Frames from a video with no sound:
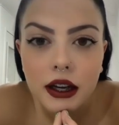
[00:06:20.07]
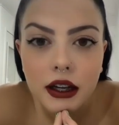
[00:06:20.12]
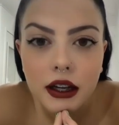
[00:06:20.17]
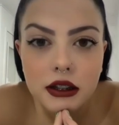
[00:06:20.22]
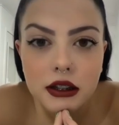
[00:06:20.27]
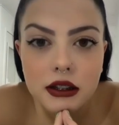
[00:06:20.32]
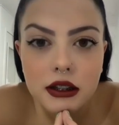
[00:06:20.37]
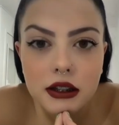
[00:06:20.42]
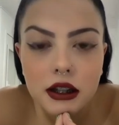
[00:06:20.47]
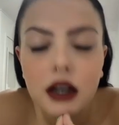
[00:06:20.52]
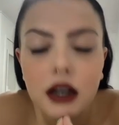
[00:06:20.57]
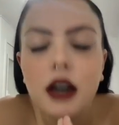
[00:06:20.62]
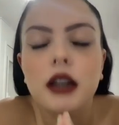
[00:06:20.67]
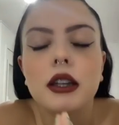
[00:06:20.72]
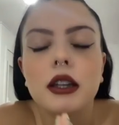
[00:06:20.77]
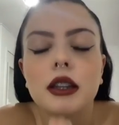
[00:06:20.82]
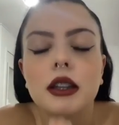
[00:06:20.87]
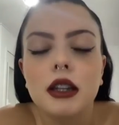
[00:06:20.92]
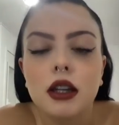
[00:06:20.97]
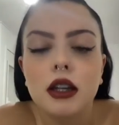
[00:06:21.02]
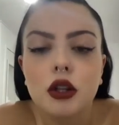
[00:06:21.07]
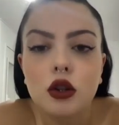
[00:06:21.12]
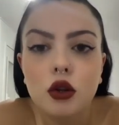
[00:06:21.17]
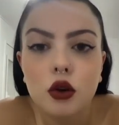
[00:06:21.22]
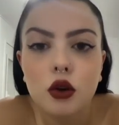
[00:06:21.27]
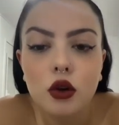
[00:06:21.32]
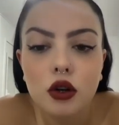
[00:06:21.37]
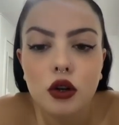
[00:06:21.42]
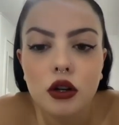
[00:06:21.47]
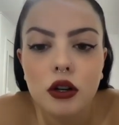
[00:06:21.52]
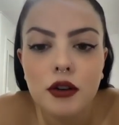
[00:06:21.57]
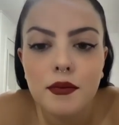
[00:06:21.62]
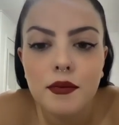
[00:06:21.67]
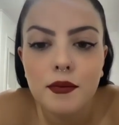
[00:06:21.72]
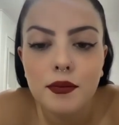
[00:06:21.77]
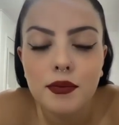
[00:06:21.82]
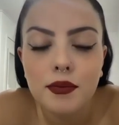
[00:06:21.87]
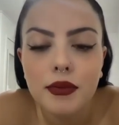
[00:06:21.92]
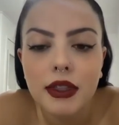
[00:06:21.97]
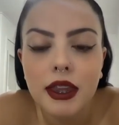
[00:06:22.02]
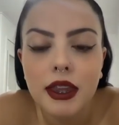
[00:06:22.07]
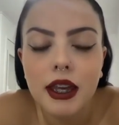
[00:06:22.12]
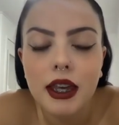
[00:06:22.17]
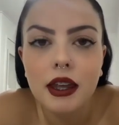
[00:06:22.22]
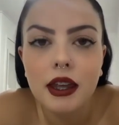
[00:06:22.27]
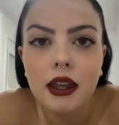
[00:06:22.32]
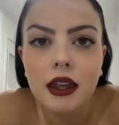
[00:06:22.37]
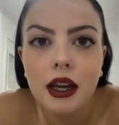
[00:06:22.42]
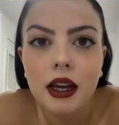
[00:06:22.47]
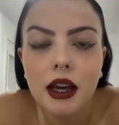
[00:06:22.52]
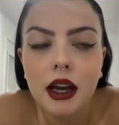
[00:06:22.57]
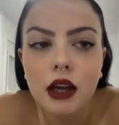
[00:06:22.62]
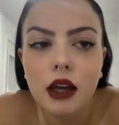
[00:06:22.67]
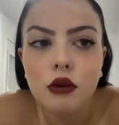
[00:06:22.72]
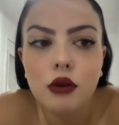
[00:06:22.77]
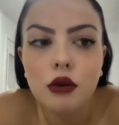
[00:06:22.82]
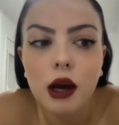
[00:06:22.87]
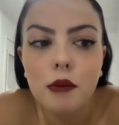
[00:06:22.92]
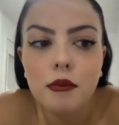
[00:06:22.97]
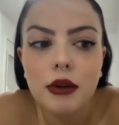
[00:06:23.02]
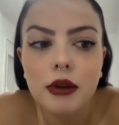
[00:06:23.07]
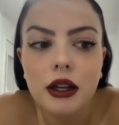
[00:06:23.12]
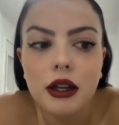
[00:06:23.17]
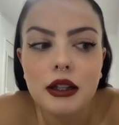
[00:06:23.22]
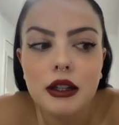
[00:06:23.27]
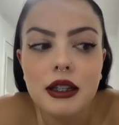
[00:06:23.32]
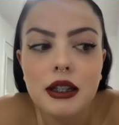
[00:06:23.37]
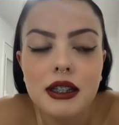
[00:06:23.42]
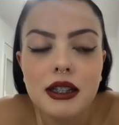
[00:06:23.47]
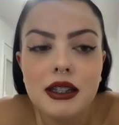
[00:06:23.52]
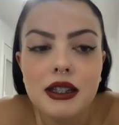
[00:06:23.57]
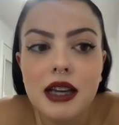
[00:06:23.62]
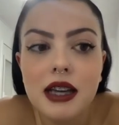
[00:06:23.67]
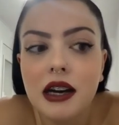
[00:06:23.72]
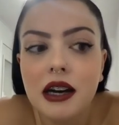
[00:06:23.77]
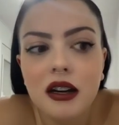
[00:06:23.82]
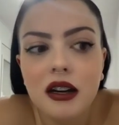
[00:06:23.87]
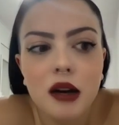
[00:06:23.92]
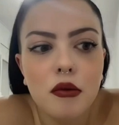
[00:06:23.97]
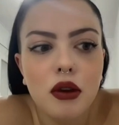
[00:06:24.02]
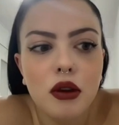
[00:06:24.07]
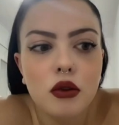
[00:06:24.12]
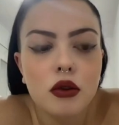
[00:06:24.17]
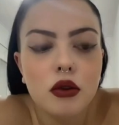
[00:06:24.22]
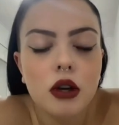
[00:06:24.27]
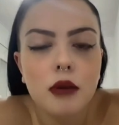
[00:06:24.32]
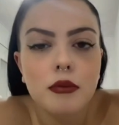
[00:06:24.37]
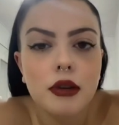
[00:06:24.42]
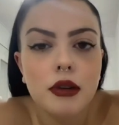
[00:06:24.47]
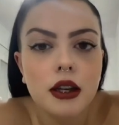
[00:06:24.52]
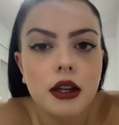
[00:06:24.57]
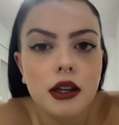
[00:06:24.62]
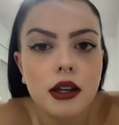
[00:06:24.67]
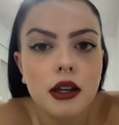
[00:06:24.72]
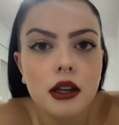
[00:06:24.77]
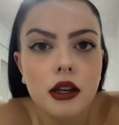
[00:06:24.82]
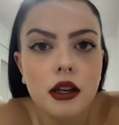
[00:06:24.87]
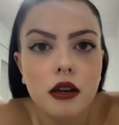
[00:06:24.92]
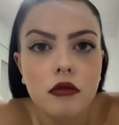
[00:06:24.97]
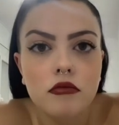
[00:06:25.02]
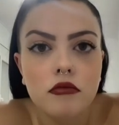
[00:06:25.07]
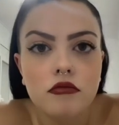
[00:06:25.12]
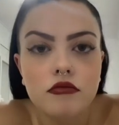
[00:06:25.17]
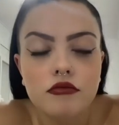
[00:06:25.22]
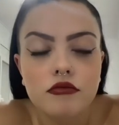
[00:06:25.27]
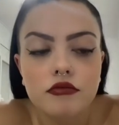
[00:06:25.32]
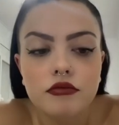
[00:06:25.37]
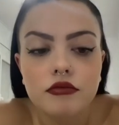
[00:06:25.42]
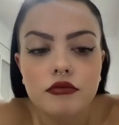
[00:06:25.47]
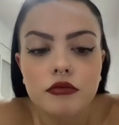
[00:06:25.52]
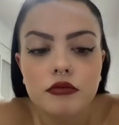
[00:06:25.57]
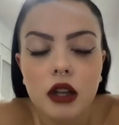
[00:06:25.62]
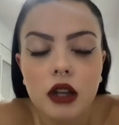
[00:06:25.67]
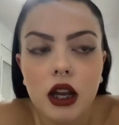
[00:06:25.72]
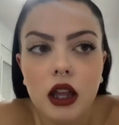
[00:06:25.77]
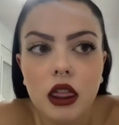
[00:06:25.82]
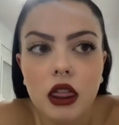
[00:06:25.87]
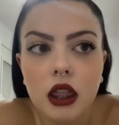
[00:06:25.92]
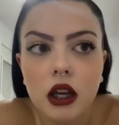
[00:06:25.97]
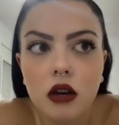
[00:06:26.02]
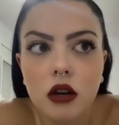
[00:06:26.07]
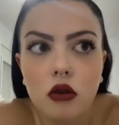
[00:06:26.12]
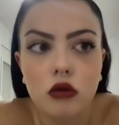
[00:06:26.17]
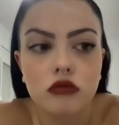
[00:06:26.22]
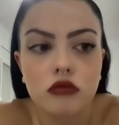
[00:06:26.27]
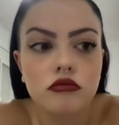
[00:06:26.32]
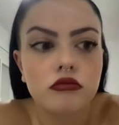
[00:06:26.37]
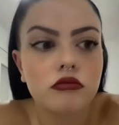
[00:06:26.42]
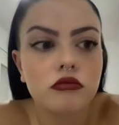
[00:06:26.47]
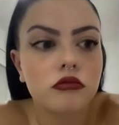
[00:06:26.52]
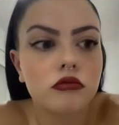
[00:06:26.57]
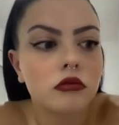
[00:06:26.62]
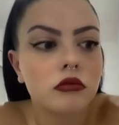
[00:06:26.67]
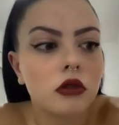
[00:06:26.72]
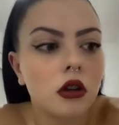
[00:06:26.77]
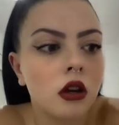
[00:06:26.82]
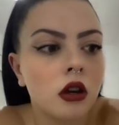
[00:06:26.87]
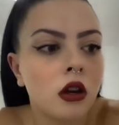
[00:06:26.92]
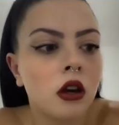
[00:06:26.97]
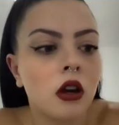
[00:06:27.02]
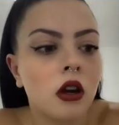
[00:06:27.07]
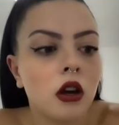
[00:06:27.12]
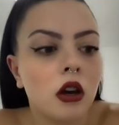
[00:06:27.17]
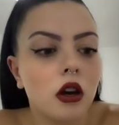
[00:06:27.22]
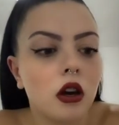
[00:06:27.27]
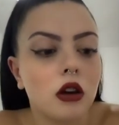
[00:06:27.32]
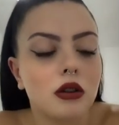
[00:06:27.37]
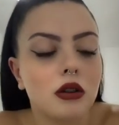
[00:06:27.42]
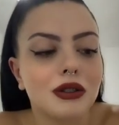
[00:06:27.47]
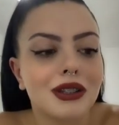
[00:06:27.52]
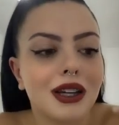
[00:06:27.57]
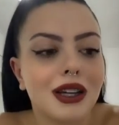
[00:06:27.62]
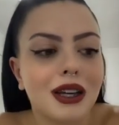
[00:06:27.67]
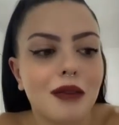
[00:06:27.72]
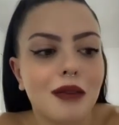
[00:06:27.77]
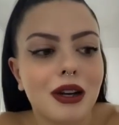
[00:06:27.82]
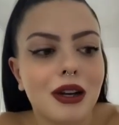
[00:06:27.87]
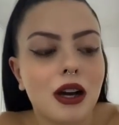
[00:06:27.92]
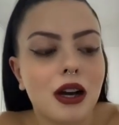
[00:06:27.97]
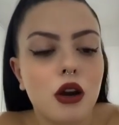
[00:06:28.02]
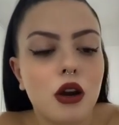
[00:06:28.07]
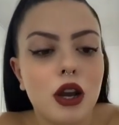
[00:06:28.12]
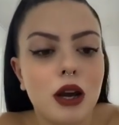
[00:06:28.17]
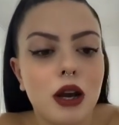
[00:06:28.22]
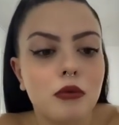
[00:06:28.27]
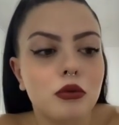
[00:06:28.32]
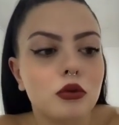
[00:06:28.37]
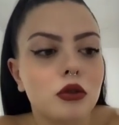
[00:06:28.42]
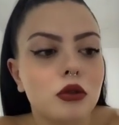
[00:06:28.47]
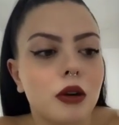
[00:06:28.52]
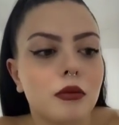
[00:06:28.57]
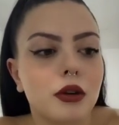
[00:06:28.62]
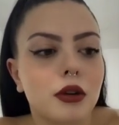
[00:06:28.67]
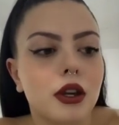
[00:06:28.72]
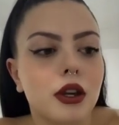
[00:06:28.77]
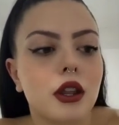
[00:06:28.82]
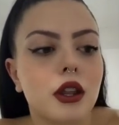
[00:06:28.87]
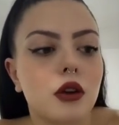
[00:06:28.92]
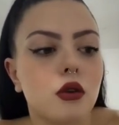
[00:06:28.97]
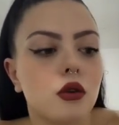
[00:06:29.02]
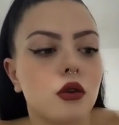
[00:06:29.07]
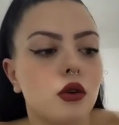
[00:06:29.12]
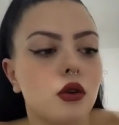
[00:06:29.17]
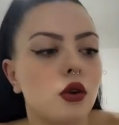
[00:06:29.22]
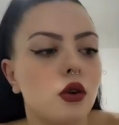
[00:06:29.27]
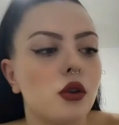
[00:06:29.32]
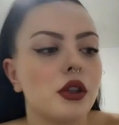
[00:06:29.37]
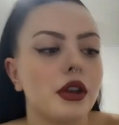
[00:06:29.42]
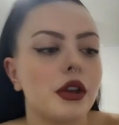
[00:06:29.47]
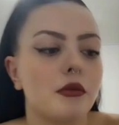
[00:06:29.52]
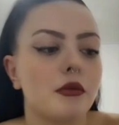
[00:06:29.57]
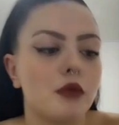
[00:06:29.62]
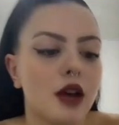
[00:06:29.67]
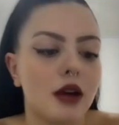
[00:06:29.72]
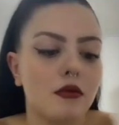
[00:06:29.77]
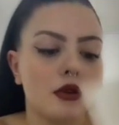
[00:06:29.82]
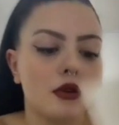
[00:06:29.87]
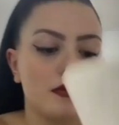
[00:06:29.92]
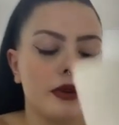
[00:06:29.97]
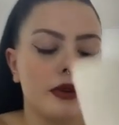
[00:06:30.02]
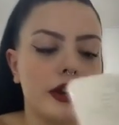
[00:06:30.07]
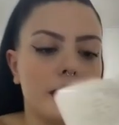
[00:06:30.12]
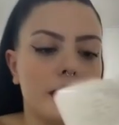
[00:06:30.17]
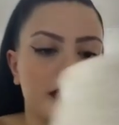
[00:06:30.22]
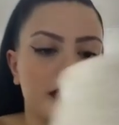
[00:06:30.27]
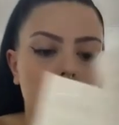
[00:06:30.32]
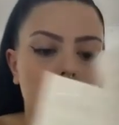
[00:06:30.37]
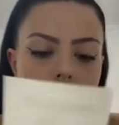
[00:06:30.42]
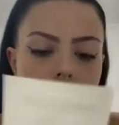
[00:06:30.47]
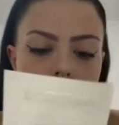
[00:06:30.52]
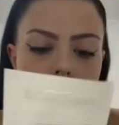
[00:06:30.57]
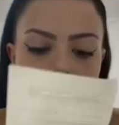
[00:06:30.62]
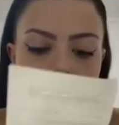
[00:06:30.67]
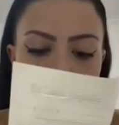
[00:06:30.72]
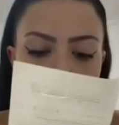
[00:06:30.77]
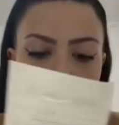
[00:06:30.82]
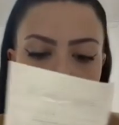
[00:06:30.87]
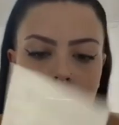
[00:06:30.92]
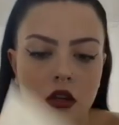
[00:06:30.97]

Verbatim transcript: en, Insta y en TikTok que dicen que hay una ya, ya han grabado la peli las 5. O sea que me cago en la puta porque digo, joder, voy a volver a ver.